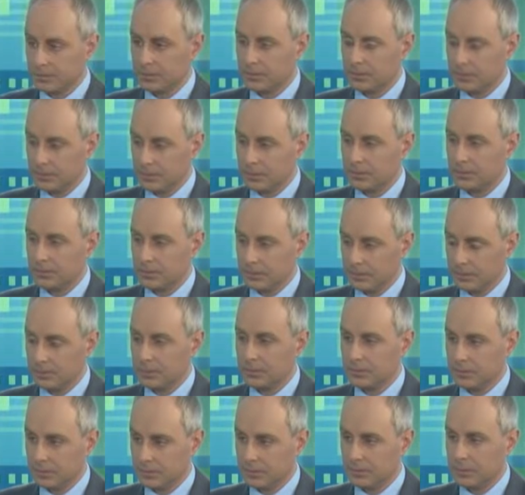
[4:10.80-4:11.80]

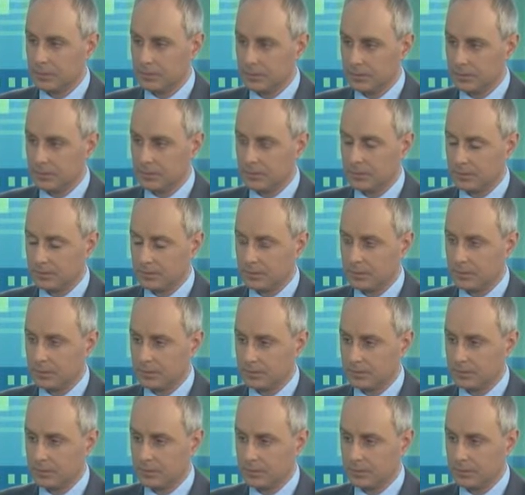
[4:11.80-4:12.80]
руководителей
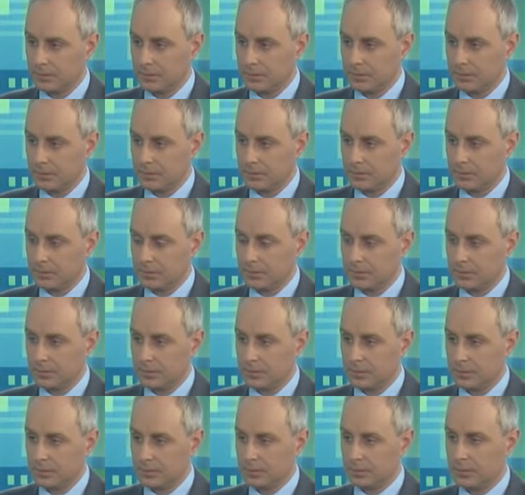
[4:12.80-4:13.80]
эм,
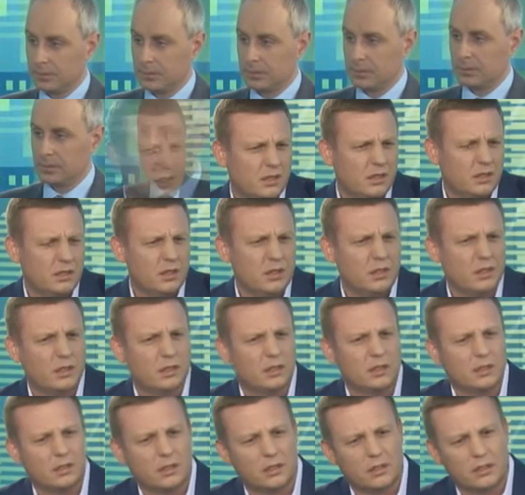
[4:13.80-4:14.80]
каких-то федераций,
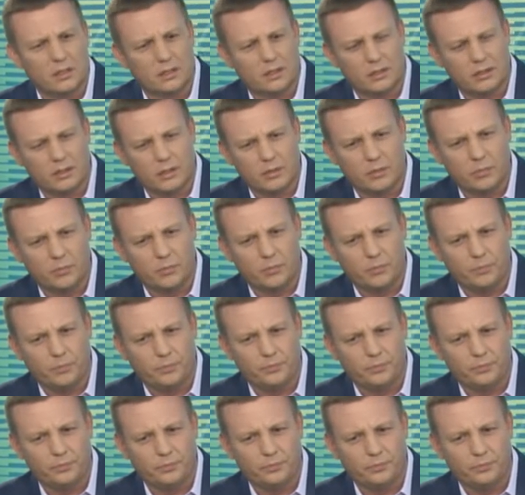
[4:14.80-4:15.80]
каких-то там,
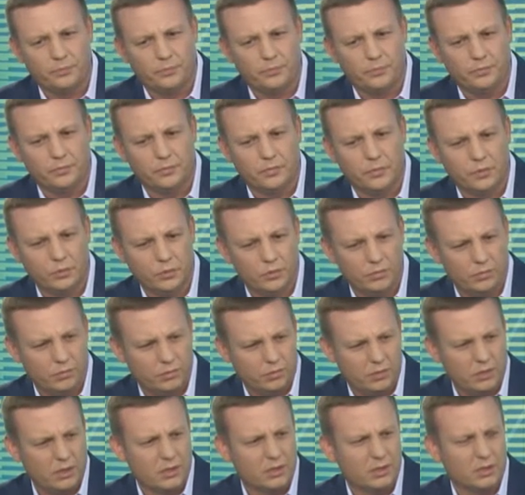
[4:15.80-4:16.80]

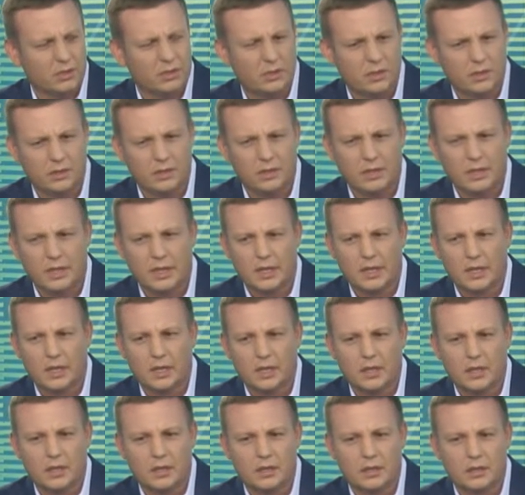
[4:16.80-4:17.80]
ну, тех же, да,
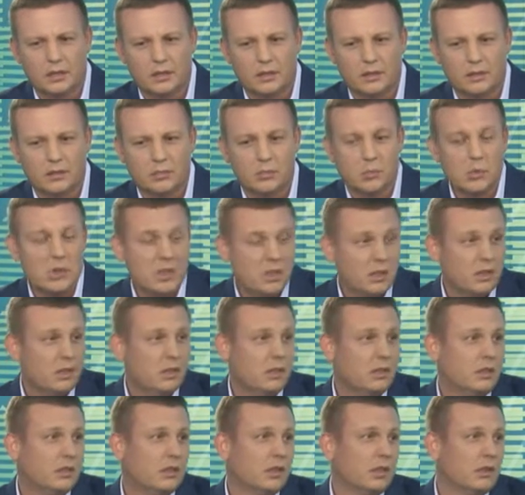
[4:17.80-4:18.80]
э,
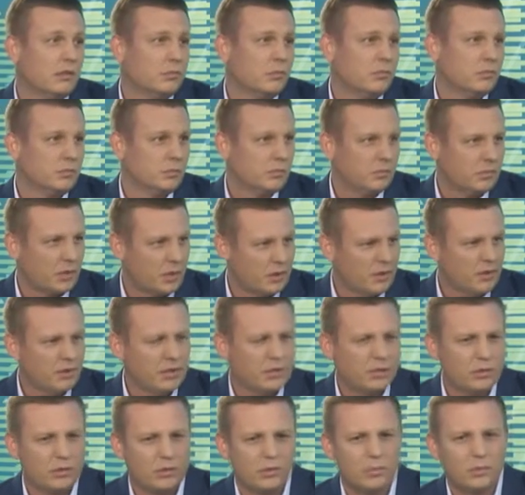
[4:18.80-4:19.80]
мэрии, там,
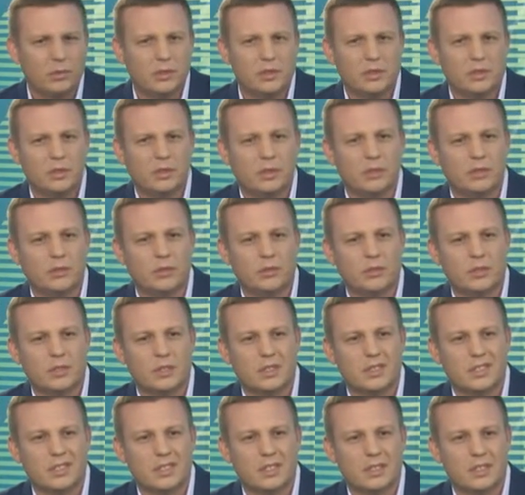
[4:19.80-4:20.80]
правительства области, то
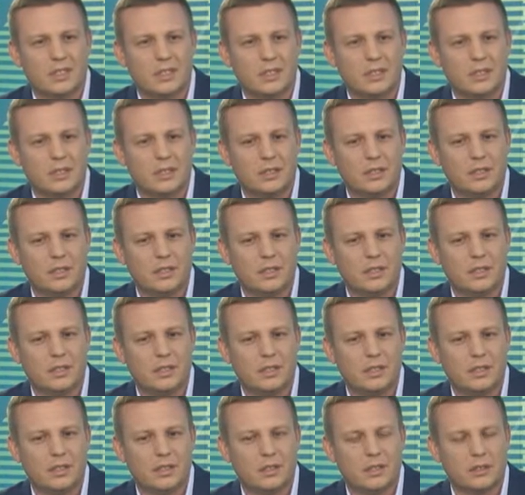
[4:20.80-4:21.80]
есть за те,
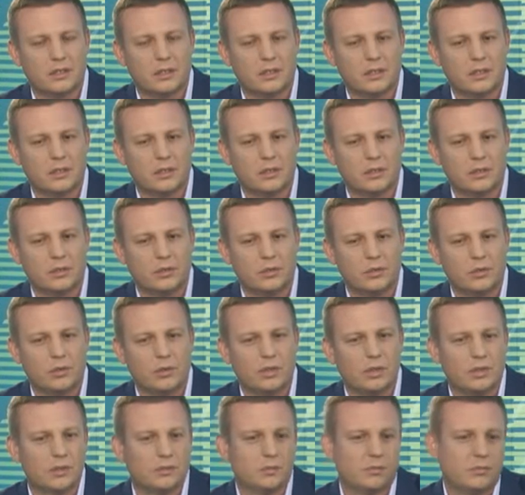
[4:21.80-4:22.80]
тех э,
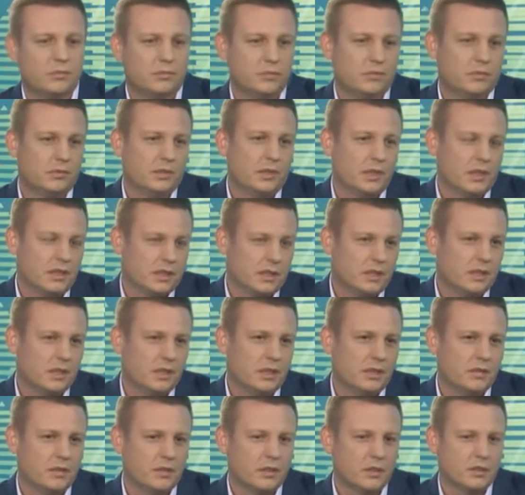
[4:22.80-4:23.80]
органов власти,
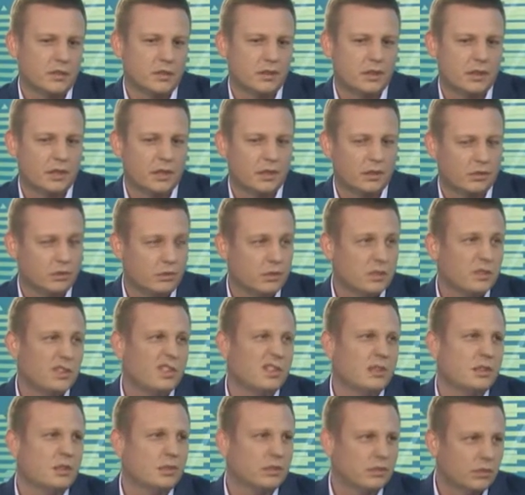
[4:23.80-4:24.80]
наверное, да, которые
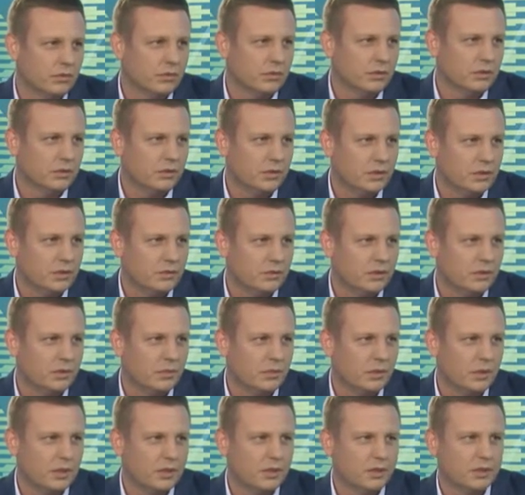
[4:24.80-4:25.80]
заинтересованы в
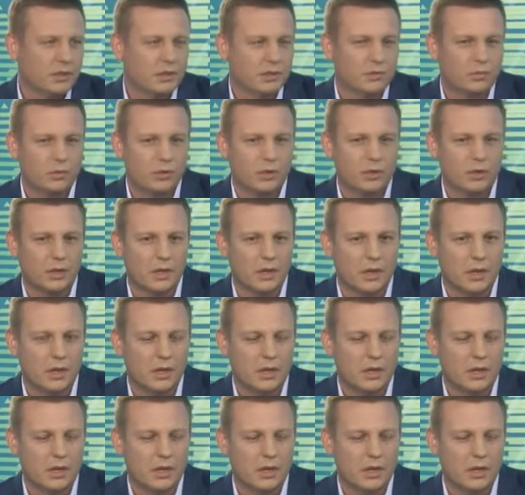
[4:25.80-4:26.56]
развитии и поддержке спорта.